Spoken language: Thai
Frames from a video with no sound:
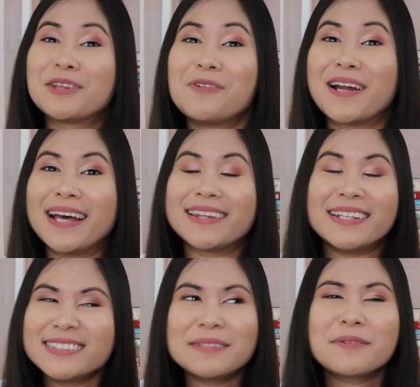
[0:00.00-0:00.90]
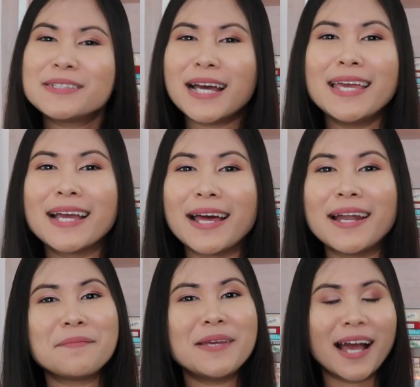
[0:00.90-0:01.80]
ตรวจอ่ะแต่จริงๆไม่ใช่อย่างนั้
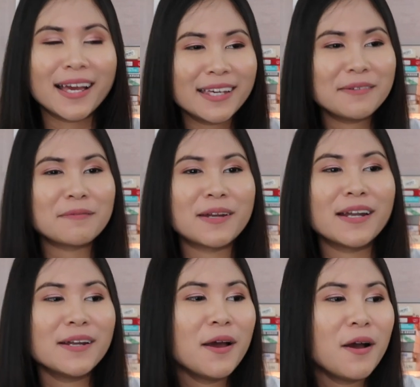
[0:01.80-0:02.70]
นนะ ไม่อยากให้คิดแบบนั้น